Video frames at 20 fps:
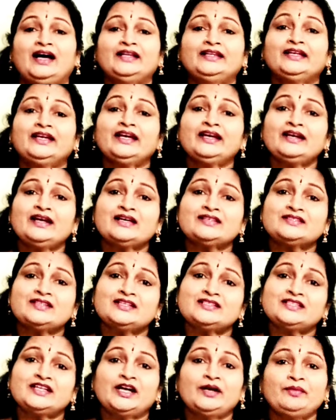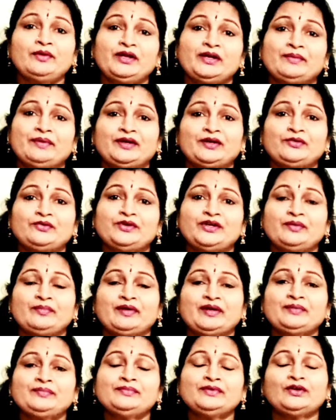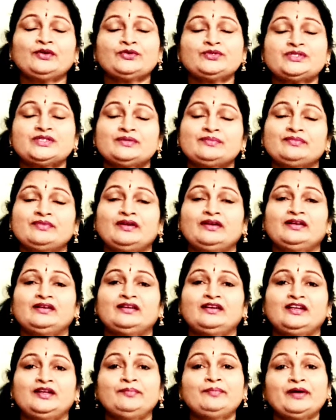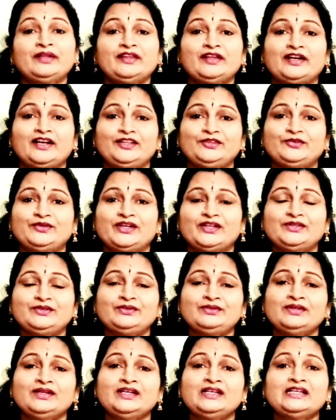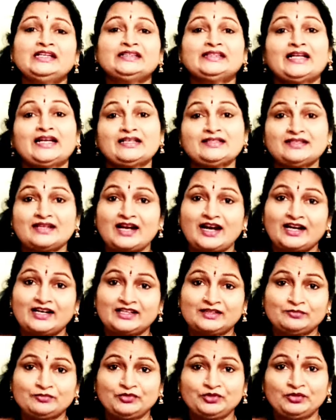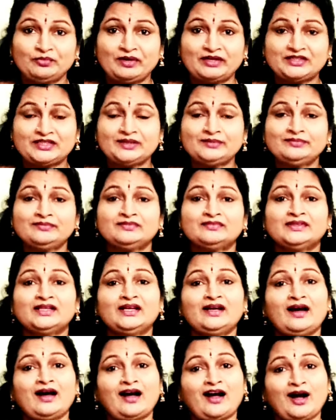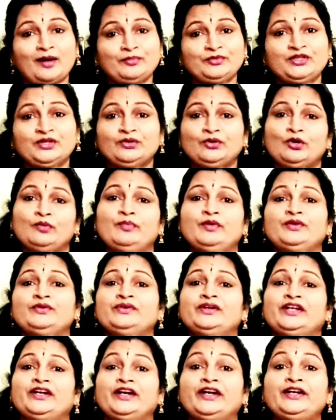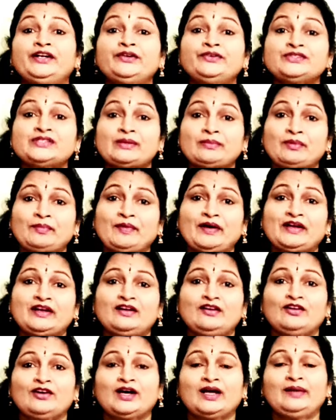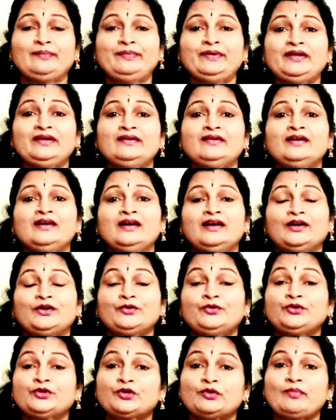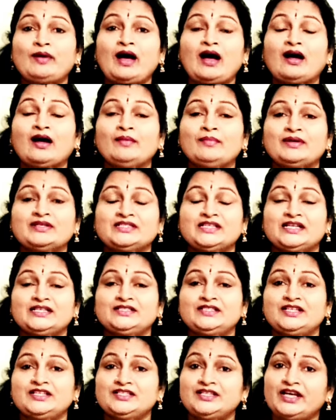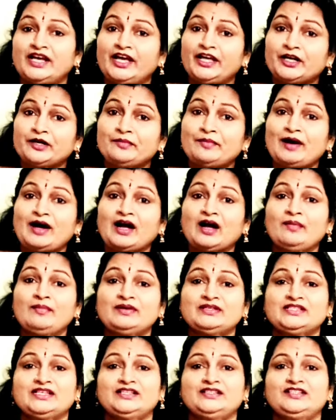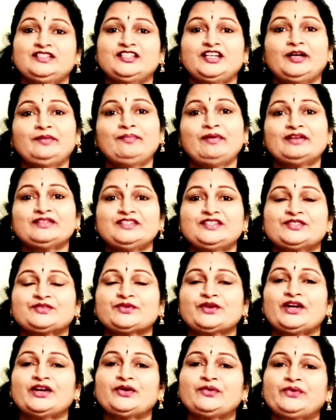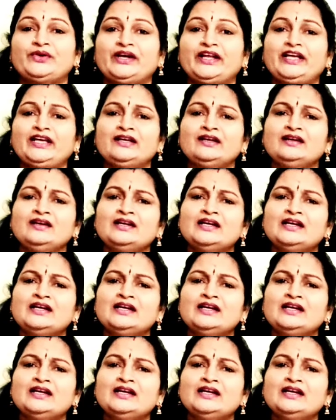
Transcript: అందుకే న్యాచురల్ సైడ్ పోయినాం అనుకోండి మనం కొంచెం ఇబ్బంది అనేది ఉండదు తలస్నానానికి ముందు మాత్రం ఆముదం కొబ్బరి ఉన్న రెండు సమపాలల్లో కలిపి రూట్కు బాగా మసాజ్ చేసి హెయిర్కు బాగా మసాజ్ చేసి హెడ్ బాత్ చేసుకున్నాను అనుకోండి